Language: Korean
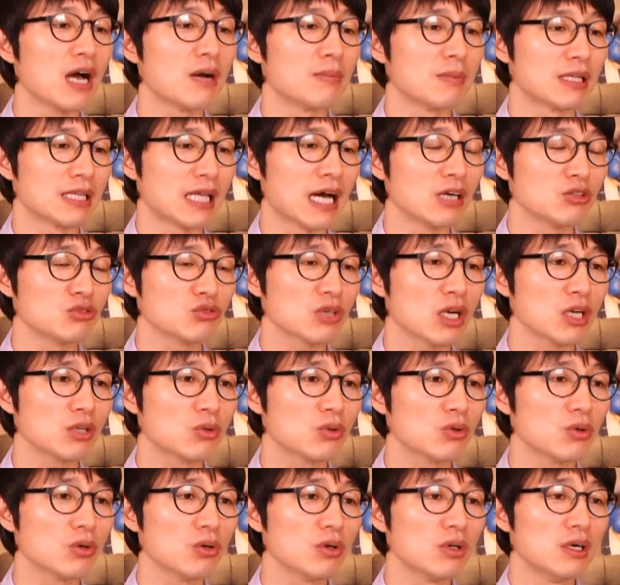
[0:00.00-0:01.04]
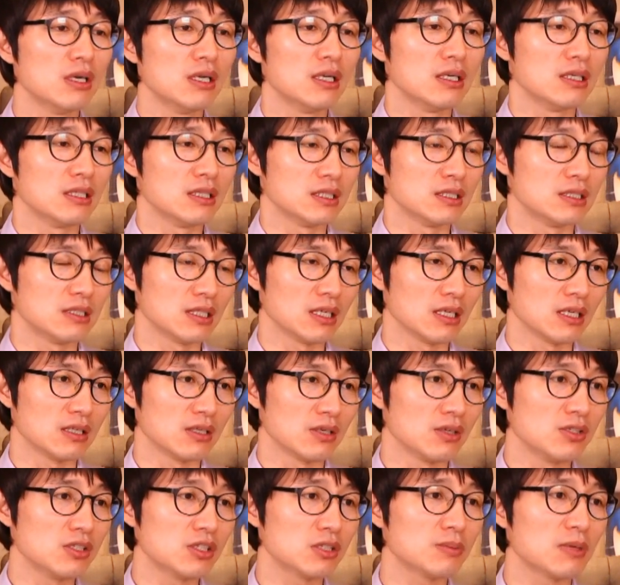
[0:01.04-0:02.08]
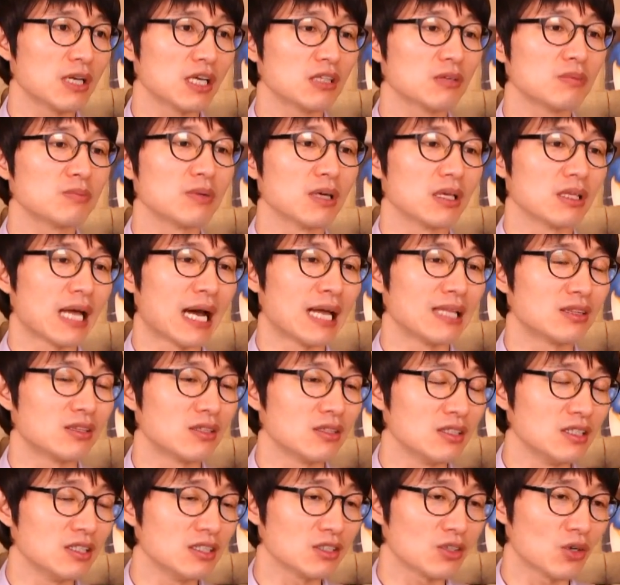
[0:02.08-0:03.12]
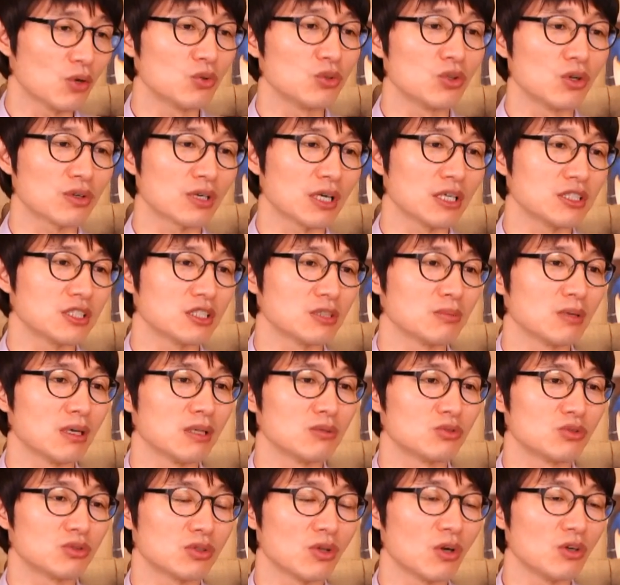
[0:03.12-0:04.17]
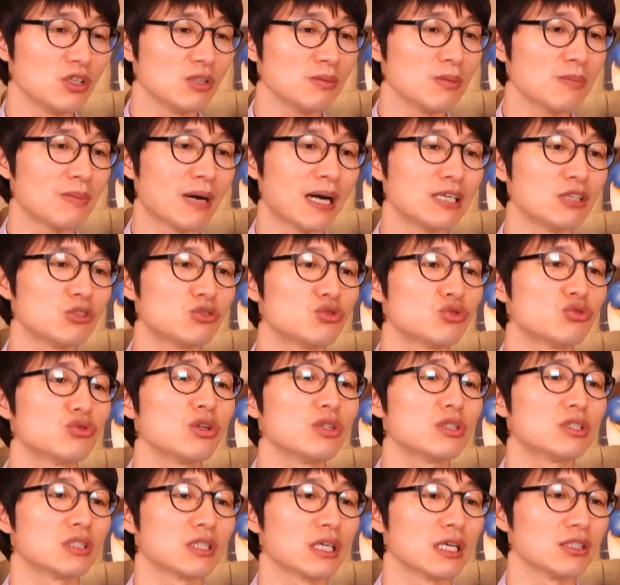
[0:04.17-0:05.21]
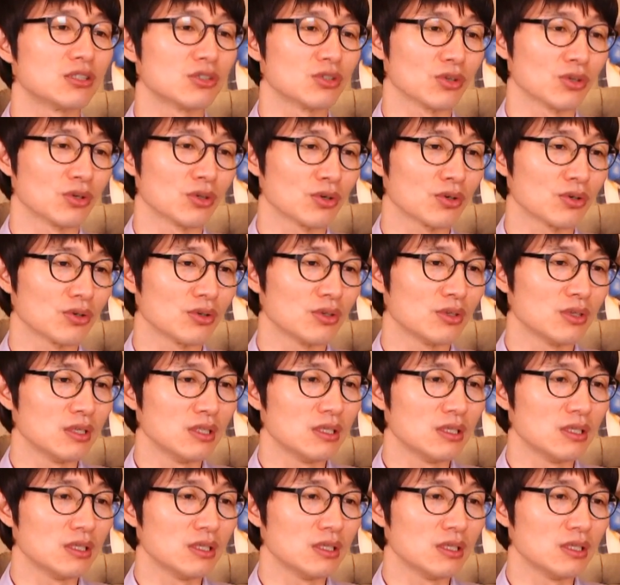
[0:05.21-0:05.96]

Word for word: 아마 나중에도 이제 연습을 하다 보면 안 떨리는 경우는 없겠지만 떨림이 많이 줄어들겠죠.